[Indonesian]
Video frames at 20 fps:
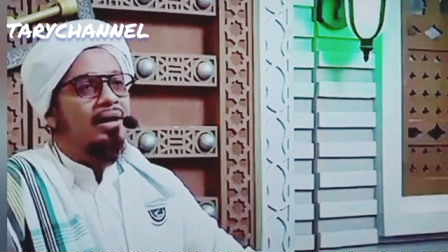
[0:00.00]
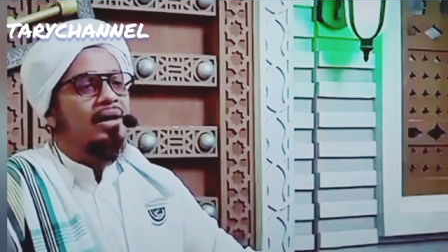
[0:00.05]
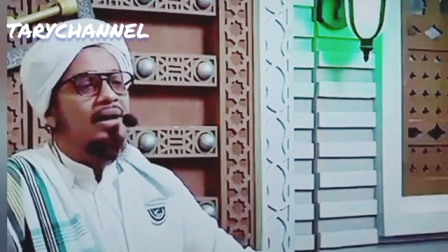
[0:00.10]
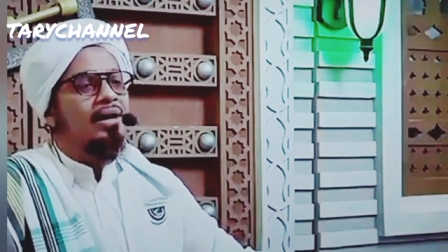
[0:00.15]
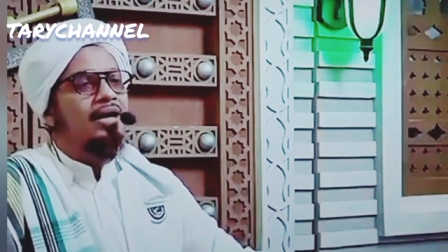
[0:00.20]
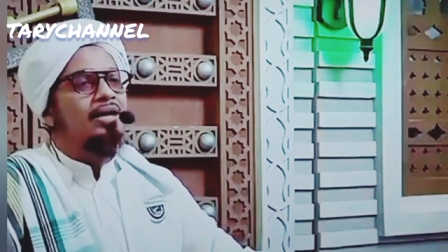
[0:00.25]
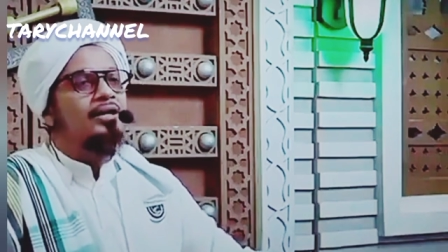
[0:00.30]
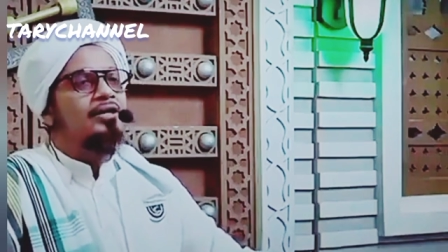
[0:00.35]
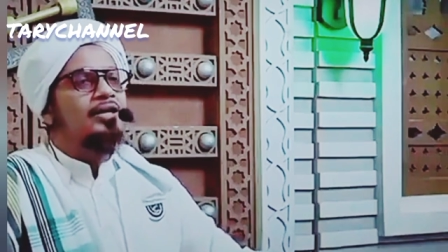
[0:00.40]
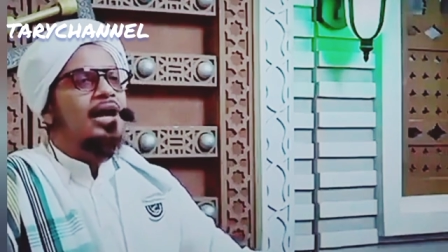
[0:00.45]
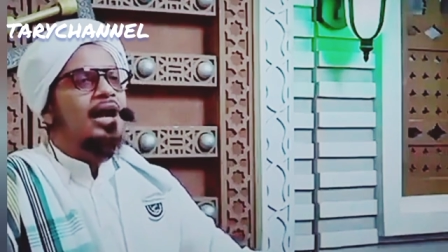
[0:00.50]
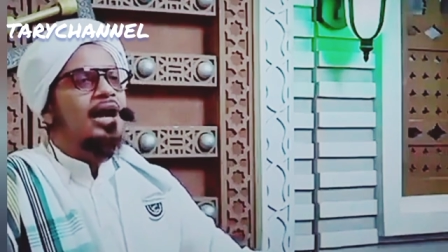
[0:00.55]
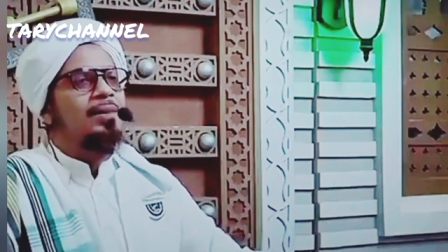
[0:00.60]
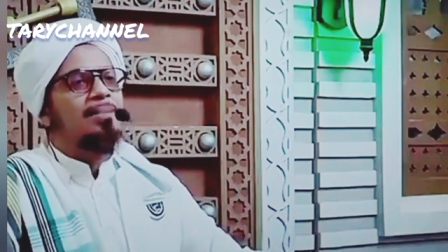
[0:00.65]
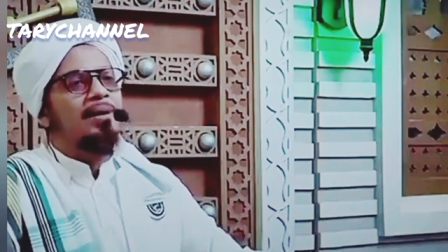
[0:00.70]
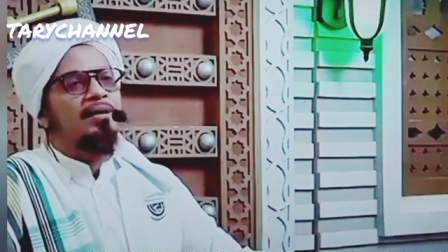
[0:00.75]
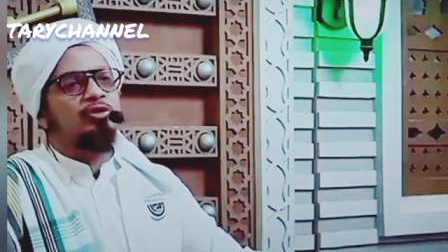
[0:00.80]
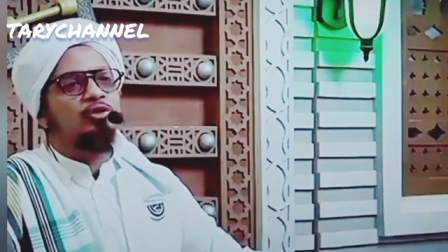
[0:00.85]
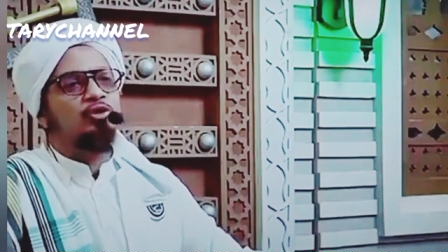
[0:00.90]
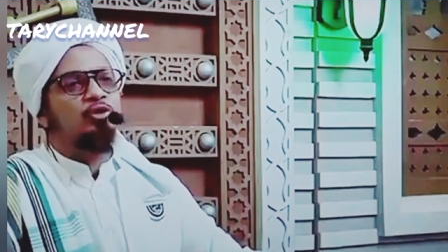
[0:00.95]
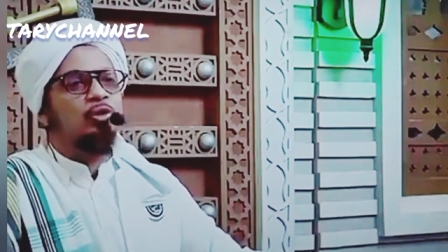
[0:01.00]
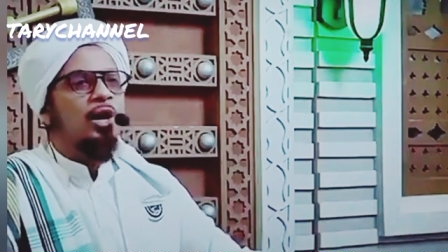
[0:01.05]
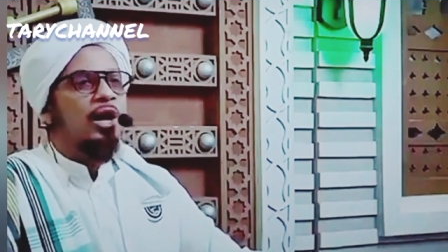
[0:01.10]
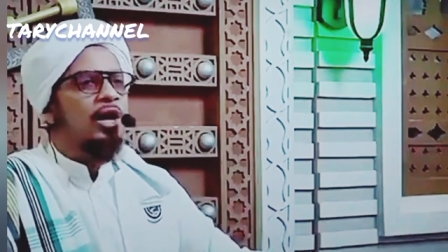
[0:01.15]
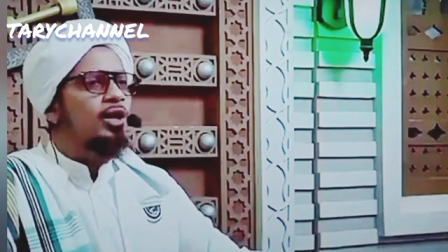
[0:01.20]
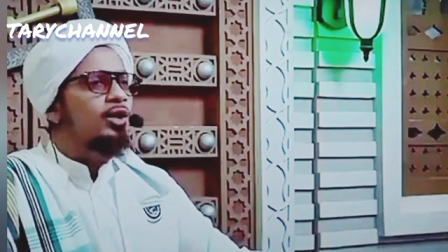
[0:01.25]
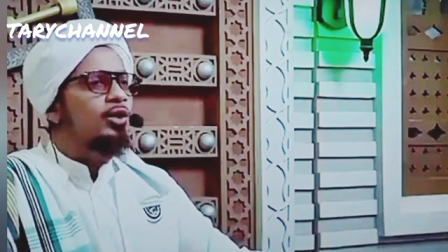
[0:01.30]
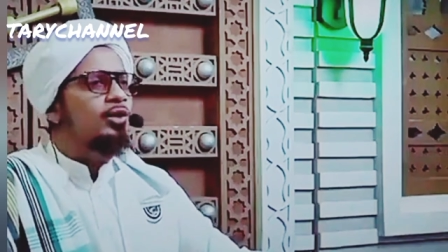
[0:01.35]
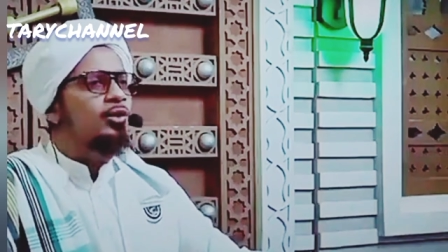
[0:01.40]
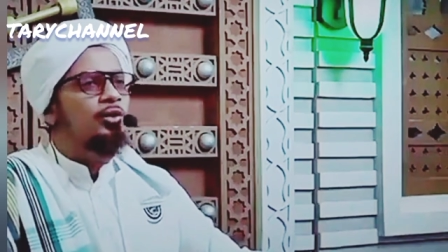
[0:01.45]
ha? ya man
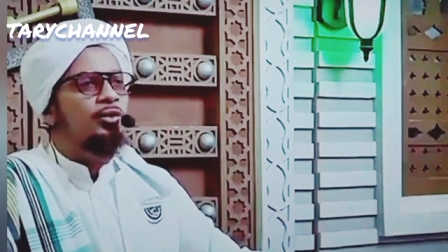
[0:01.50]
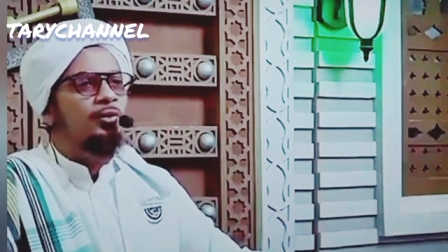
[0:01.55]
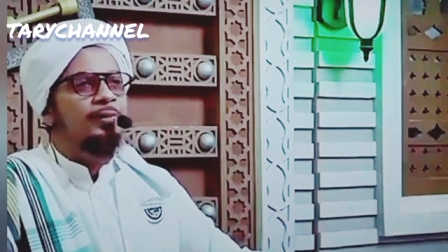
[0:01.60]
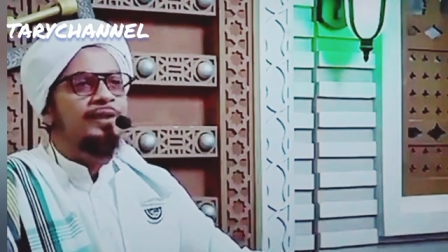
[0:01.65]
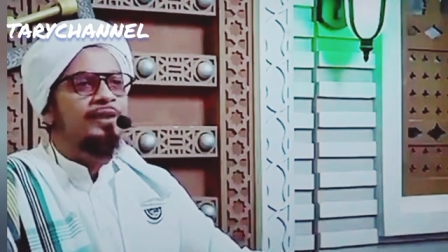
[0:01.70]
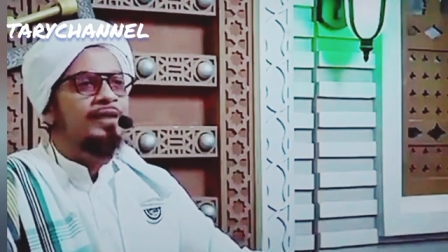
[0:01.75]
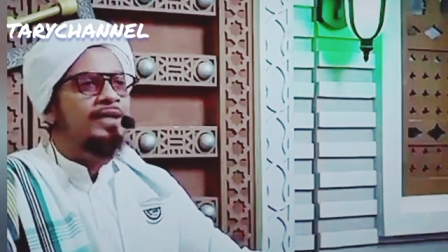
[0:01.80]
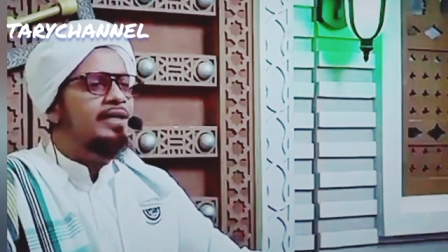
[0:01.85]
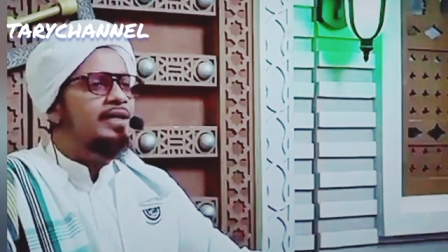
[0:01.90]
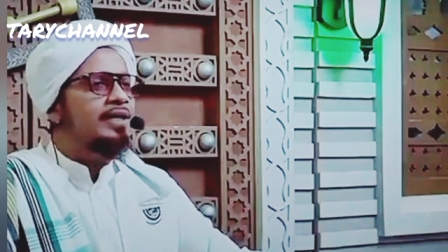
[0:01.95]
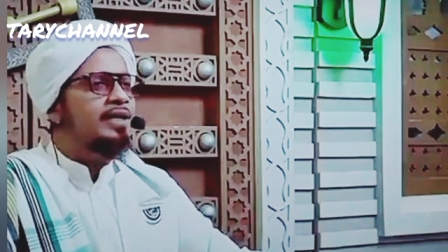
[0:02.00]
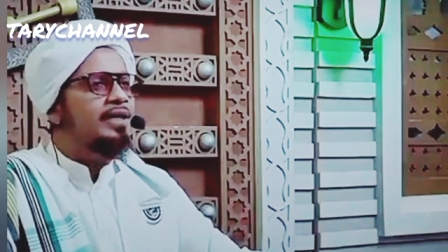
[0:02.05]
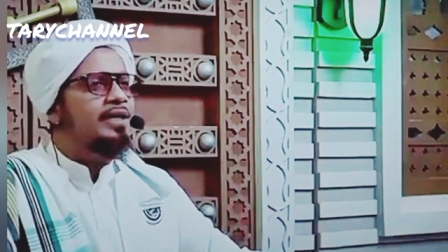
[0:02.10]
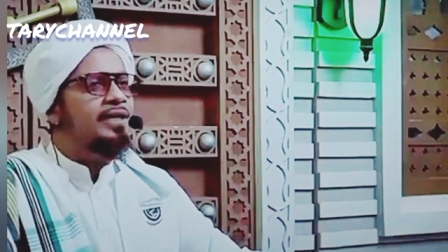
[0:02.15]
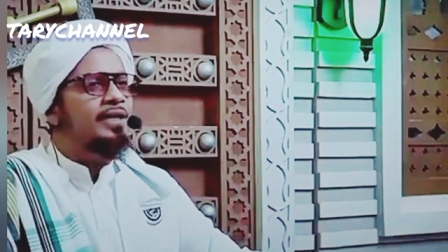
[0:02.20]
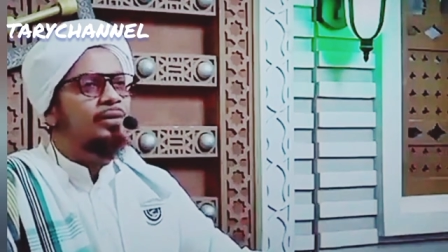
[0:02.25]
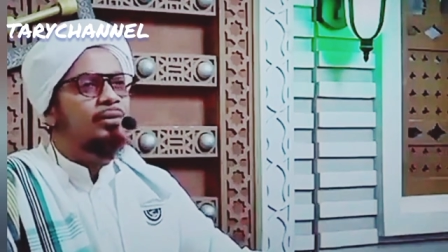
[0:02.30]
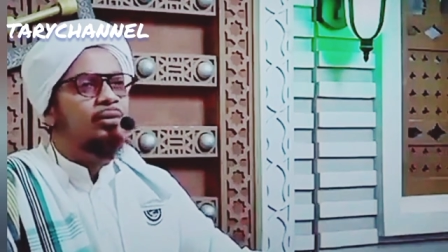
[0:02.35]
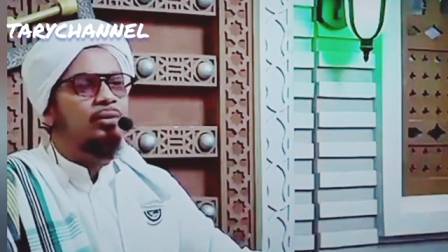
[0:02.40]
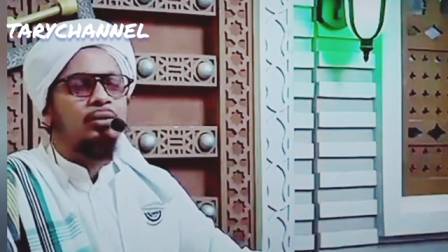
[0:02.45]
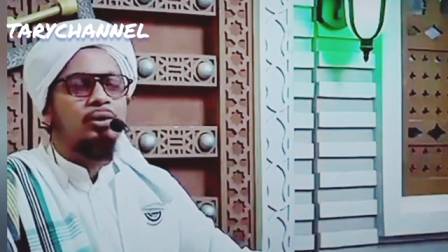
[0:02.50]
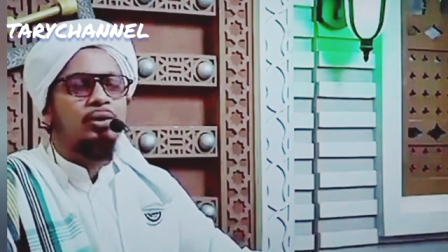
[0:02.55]
tuhallu bidikrihi